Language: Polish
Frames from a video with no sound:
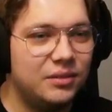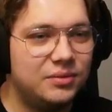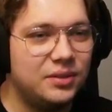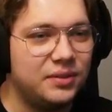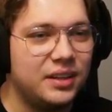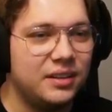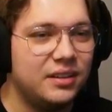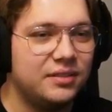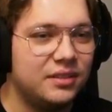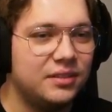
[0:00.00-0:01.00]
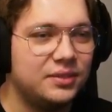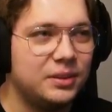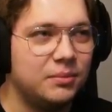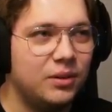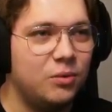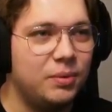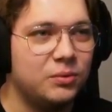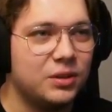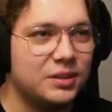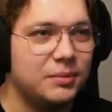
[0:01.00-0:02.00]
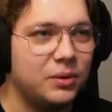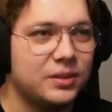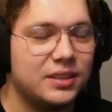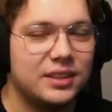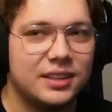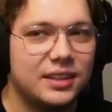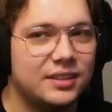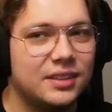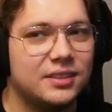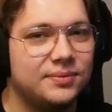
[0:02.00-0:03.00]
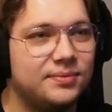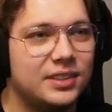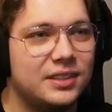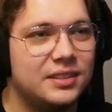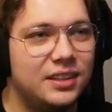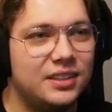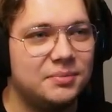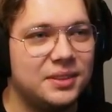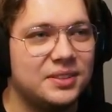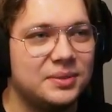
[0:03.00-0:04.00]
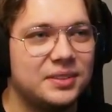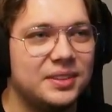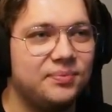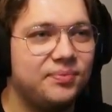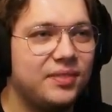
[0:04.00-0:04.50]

Wowie, e, w tym open worldzie mało jest jednak takich rzeczy. To jest, I to jest bardzo smutne.